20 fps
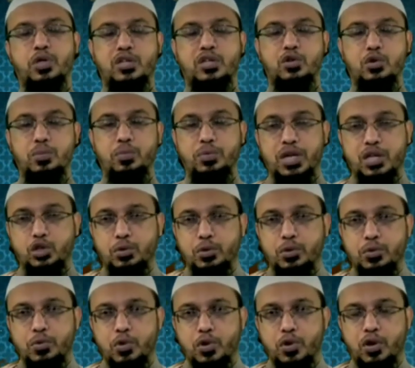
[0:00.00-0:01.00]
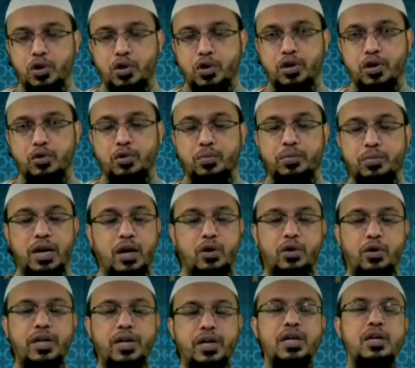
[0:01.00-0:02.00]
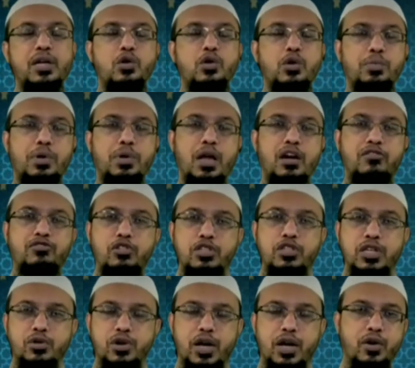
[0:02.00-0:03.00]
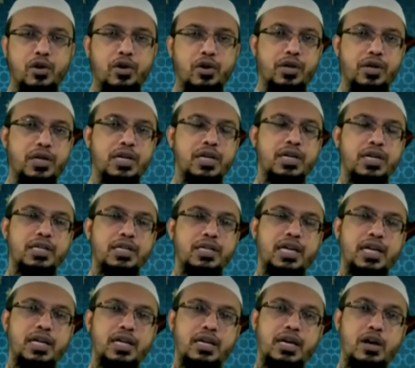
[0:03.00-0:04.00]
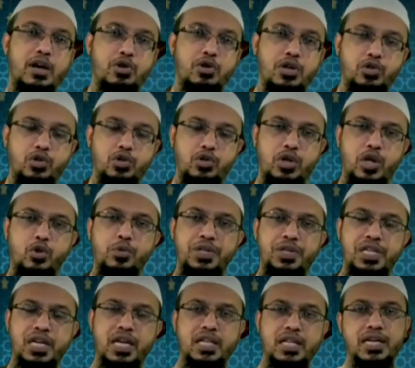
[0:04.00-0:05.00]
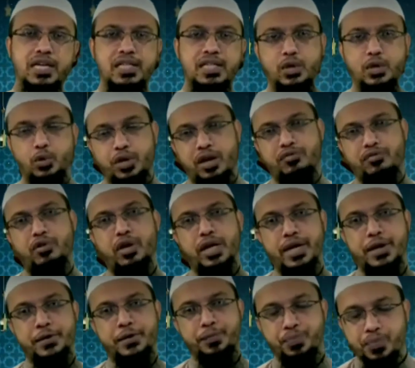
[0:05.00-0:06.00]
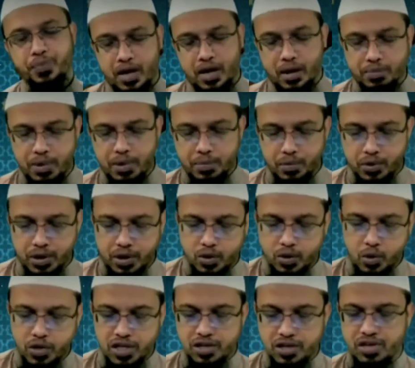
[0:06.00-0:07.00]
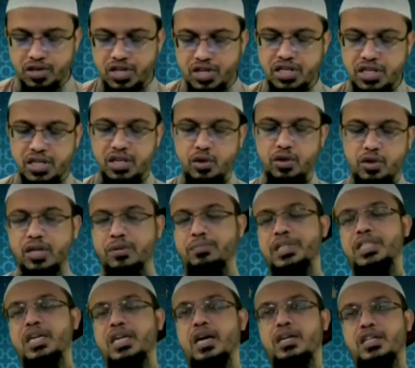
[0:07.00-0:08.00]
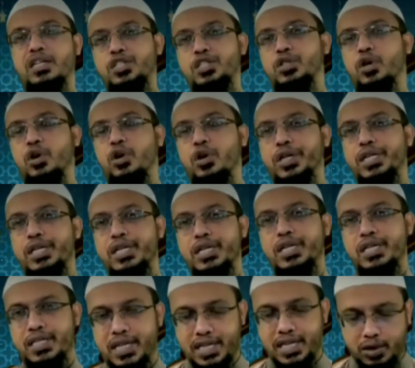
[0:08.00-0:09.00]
পোশাকটা যেন খুব জাঁকজমকপূর্ণ হয় খুব না হয় খুব কালারফুল যেন না হয় সেখানে কারুকার্য যেন এত বেশি না থাকে যে ওইটার ফলে আপনার প্রতি অন্য দৃষ্টি অনেক বেশি আকৃষ্ট হয়